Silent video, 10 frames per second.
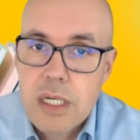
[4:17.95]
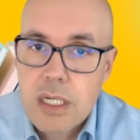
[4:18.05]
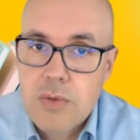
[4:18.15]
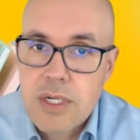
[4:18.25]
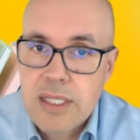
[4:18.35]

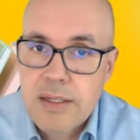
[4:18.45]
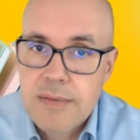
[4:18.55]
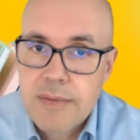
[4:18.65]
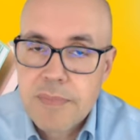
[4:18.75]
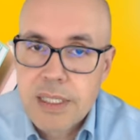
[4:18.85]

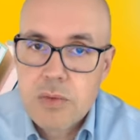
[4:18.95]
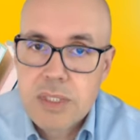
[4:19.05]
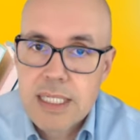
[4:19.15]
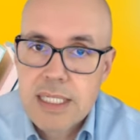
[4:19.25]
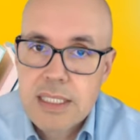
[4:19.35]
recuerden
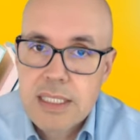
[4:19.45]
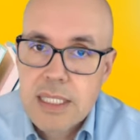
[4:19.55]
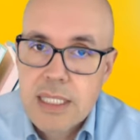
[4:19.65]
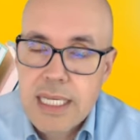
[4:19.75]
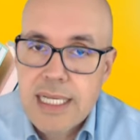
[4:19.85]
preguntar
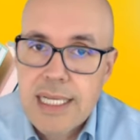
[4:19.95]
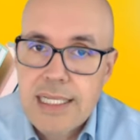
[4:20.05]
en